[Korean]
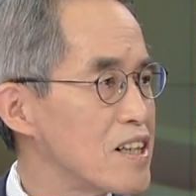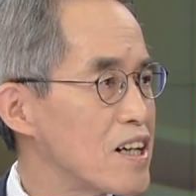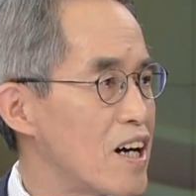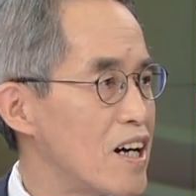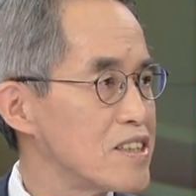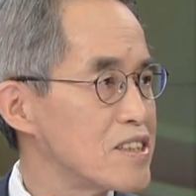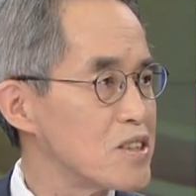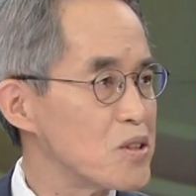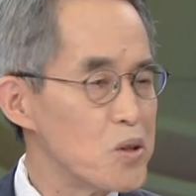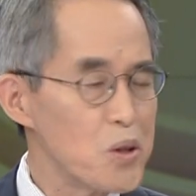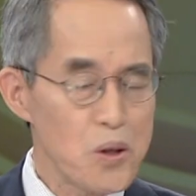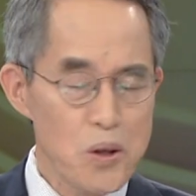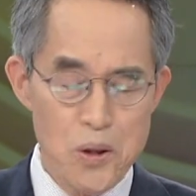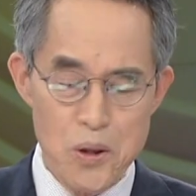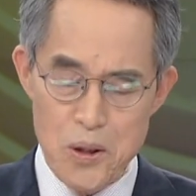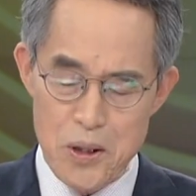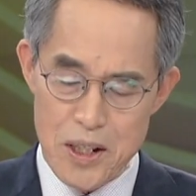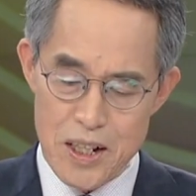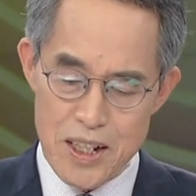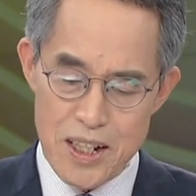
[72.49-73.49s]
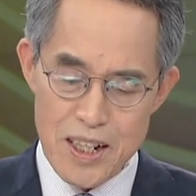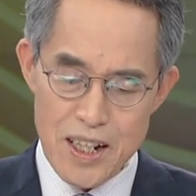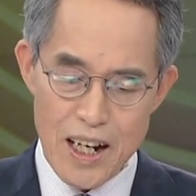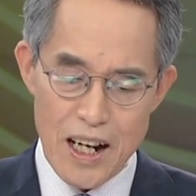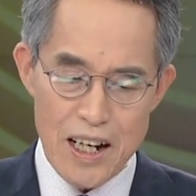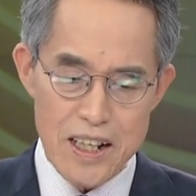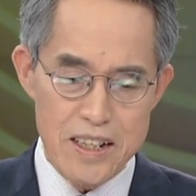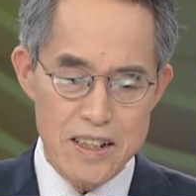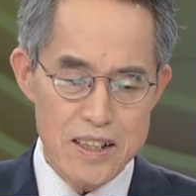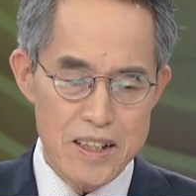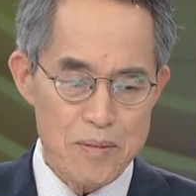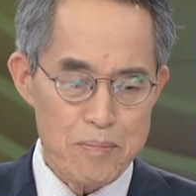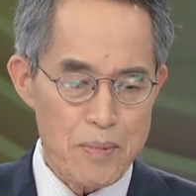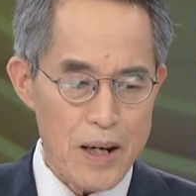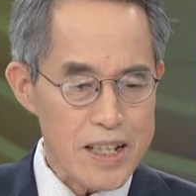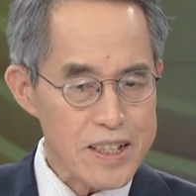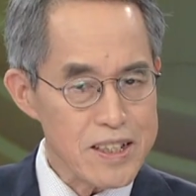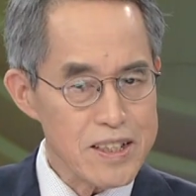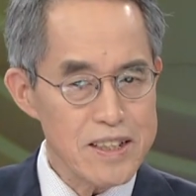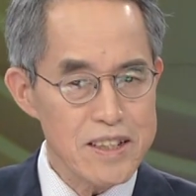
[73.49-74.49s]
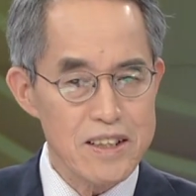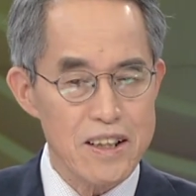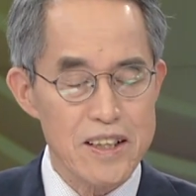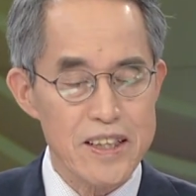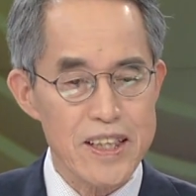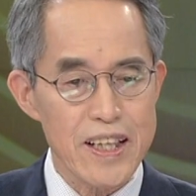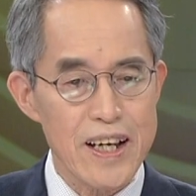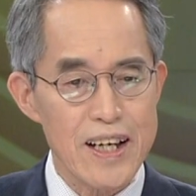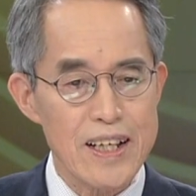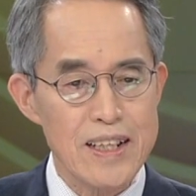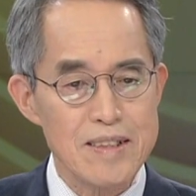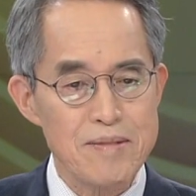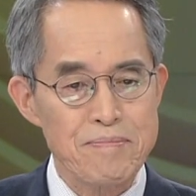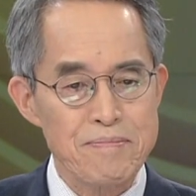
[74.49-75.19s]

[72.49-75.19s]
가지고 가격이 빠지는 건데